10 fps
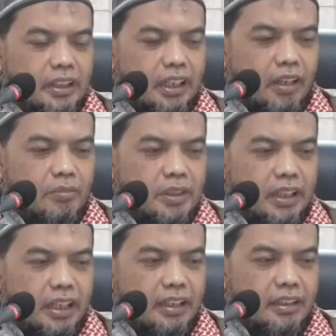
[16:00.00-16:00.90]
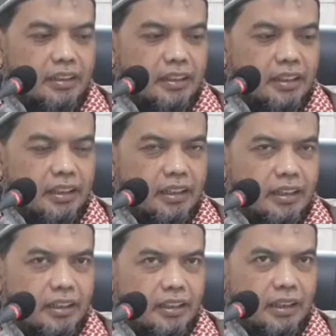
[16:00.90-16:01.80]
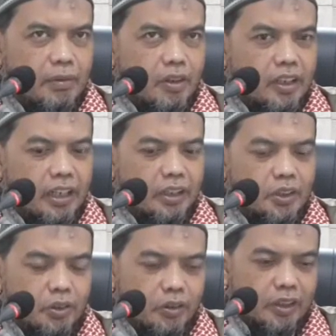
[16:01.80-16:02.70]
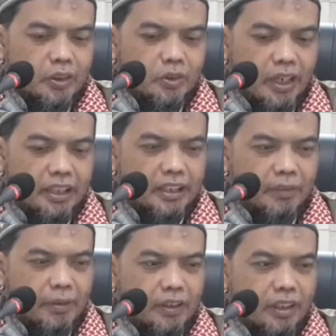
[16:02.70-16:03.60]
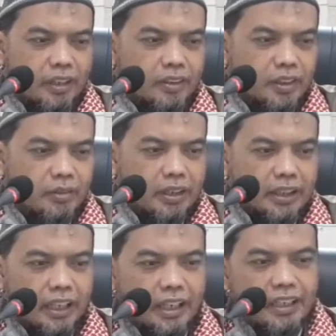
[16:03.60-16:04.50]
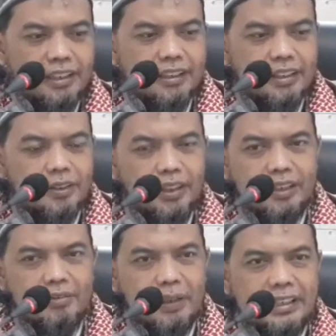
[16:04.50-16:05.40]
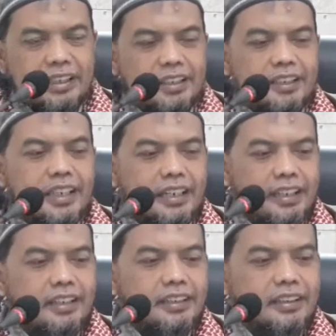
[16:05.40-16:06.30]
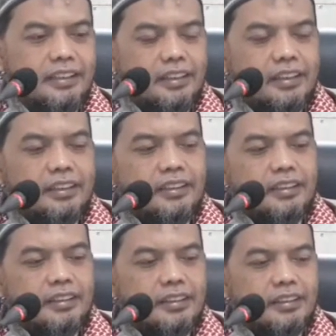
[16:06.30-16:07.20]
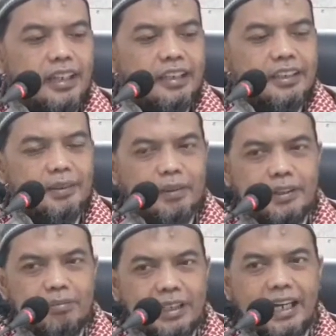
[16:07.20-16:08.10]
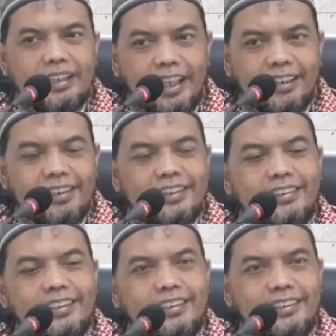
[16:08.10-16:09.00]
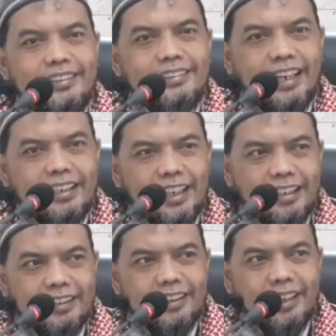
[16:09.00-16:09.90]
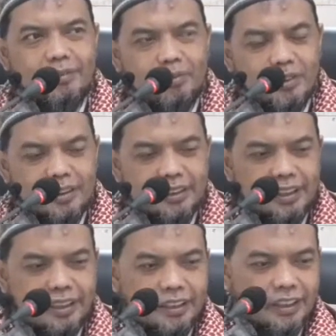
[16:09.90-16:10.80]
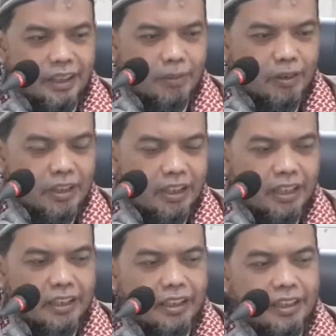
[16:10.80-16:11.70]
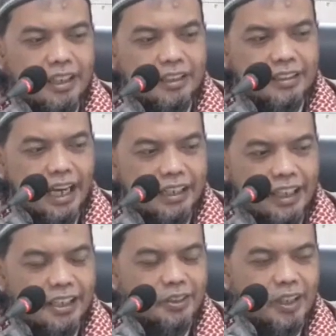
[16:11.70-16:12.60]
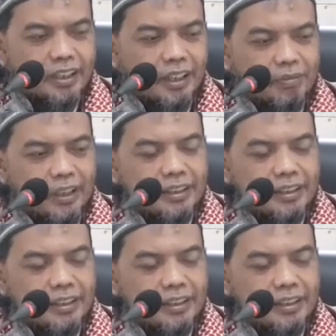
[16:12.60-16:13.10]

kalau misalkan e, kita dari itu sesuatu yang sudah ditetapkan oleh Allah SWT itu yang pasti terjadi. Artinya semacam takdir ya, takdir kita e, eh, kitab dari ini adalah takdir yang sudah ditetapkan.